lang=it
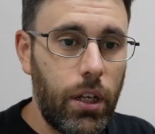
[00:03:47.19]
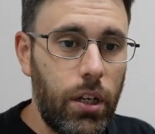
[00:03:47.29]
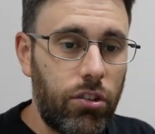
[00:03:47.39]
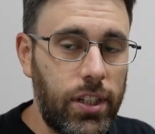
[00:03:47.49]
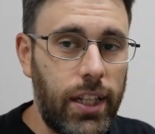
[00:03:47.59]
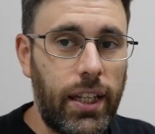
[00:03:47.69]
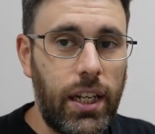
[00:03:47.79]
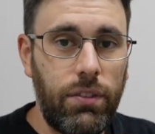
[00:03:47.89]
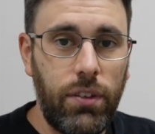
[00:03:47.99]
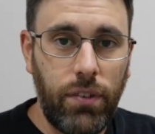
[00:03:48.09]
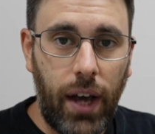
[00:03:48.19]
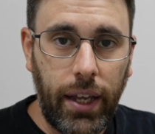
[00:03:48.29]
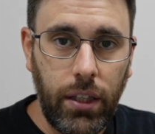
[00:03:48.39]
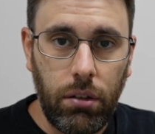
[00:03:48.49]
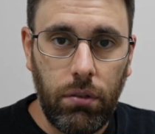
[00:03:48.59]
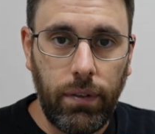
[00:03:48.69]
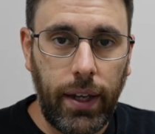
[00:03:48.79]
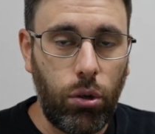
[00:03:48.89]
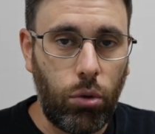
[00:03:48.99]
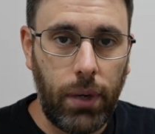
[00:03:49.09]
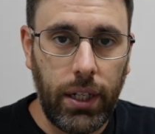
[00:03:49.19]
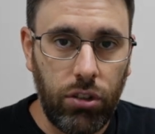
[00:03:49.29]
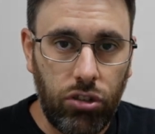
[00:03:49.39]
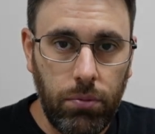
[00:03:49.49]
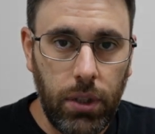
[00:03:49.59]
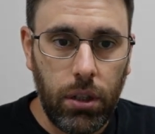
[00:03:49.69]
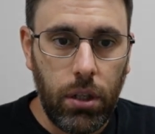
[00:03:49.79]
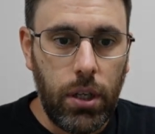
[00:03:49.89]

se andate nei vivai, vivai normalissimi,